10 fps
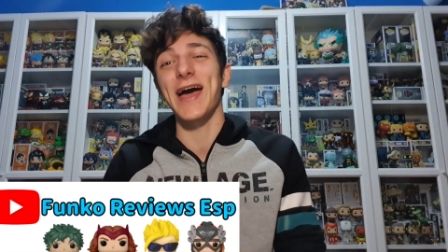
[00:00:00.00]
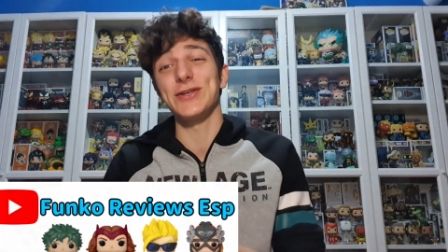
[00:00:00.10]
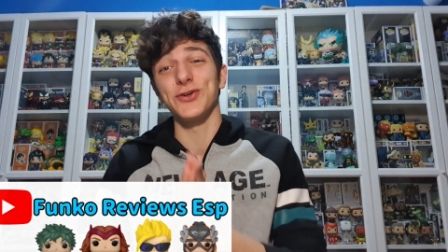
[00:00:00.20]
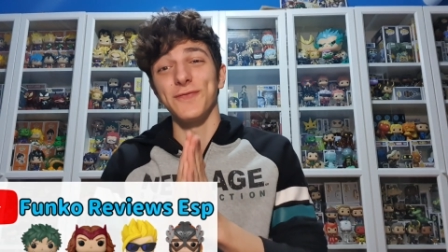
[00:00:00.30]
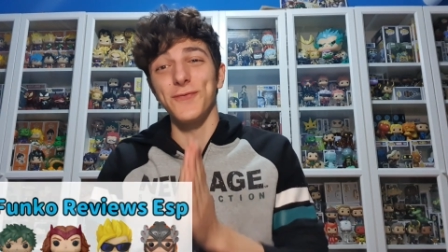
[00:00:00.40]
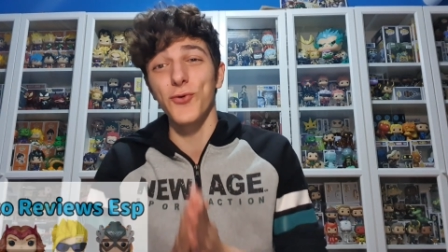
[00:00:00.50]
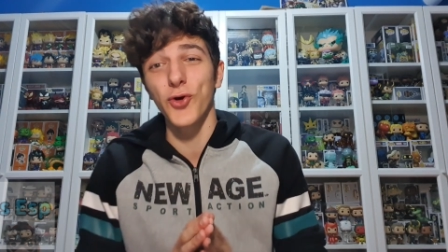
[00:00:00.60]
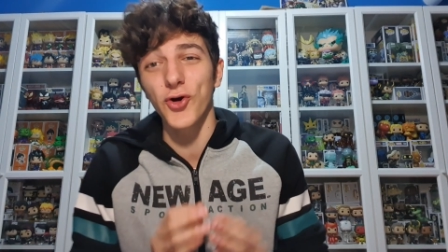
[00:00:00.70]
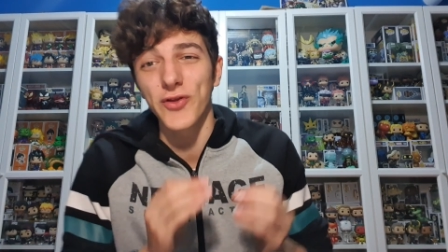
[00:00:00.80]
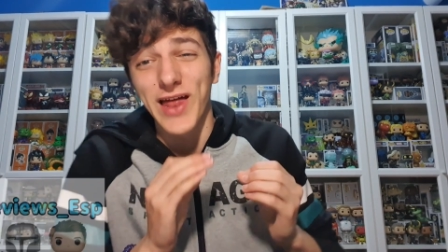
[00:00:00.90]
ha hecho
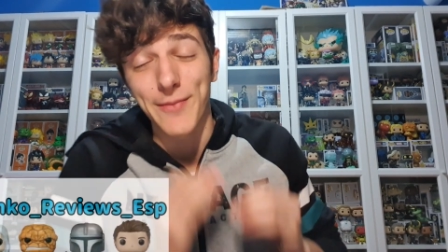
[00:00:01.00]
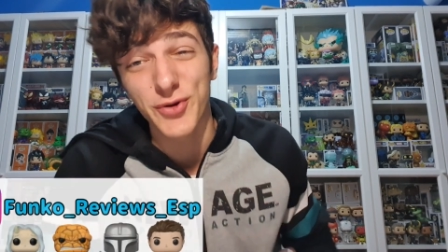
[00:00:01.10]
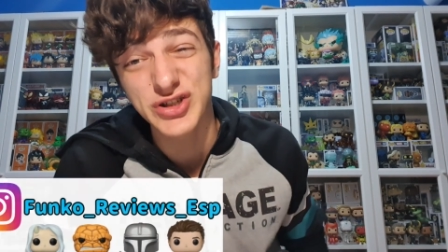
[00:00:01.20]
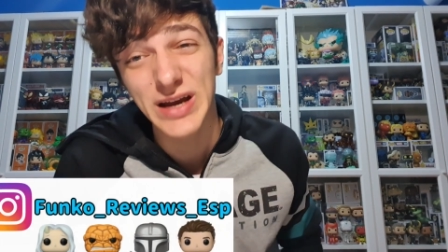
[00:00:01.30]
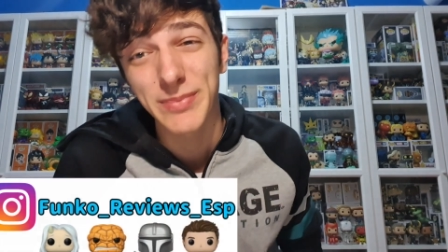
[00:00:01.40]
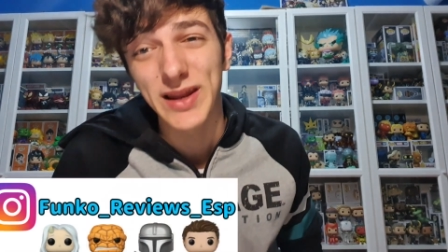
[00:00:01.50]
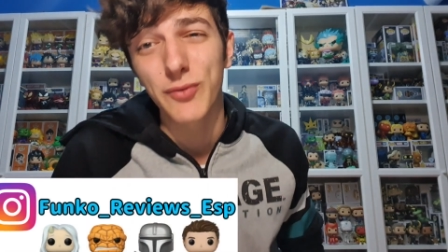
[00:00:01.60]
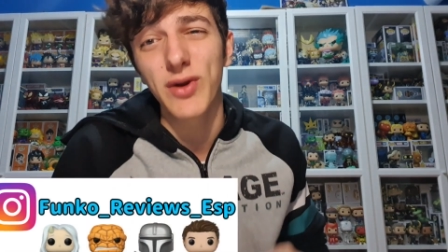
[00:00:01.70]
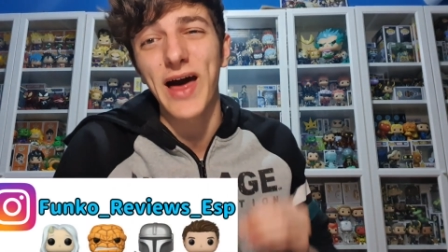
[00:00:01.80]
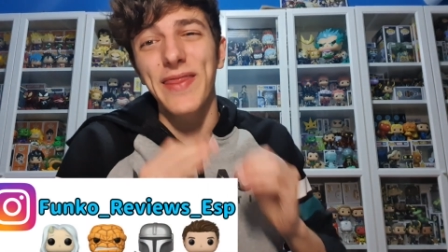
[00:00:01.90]
Funko De la próxima
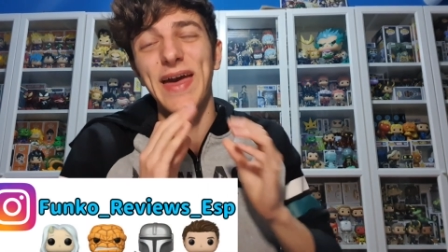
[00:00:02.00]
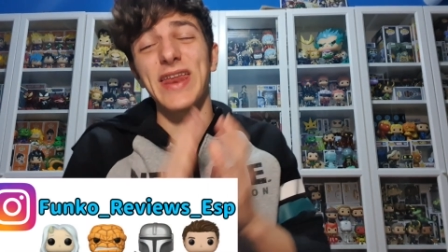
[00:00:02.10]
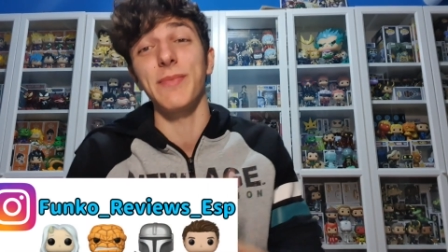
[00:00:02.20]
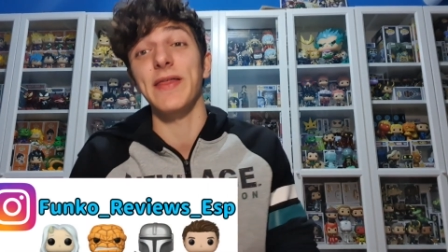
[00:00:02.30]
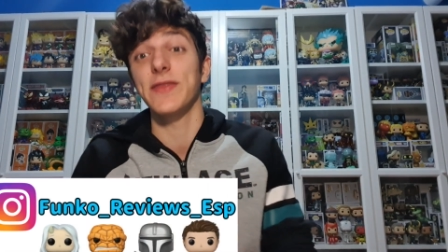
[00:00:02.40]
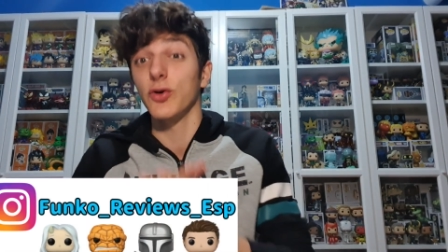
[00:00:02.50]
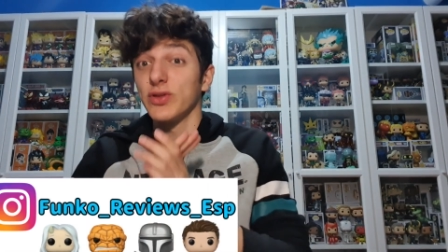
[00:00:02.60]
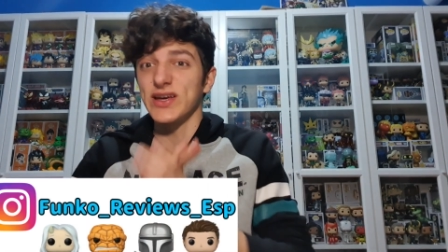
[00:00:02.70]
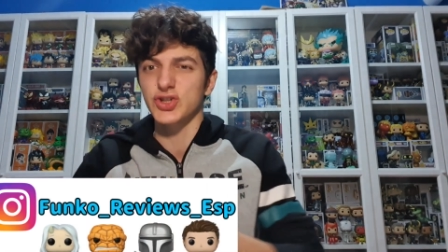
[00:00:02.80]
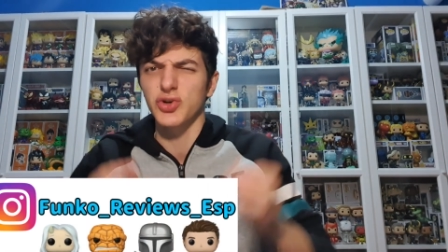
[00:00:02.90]
película de
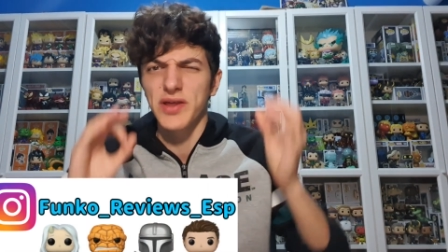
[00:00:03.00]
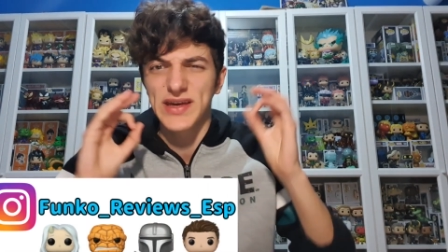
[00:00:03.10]
animación de Sony